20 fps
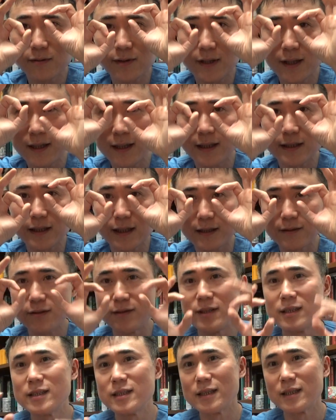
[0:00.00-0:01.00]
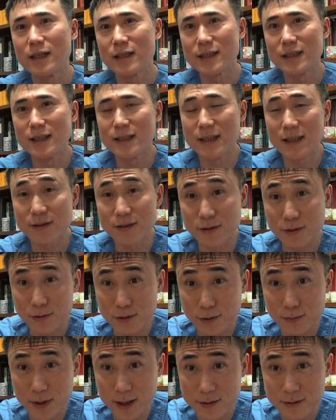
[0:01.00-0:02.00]
の高さの位置が気になるってこ
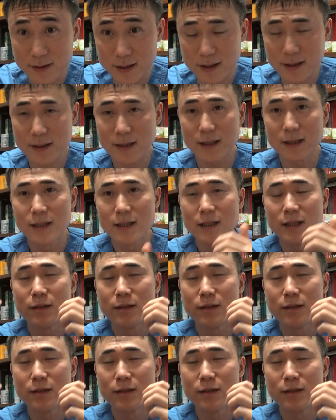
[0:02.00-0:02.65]
ともあるから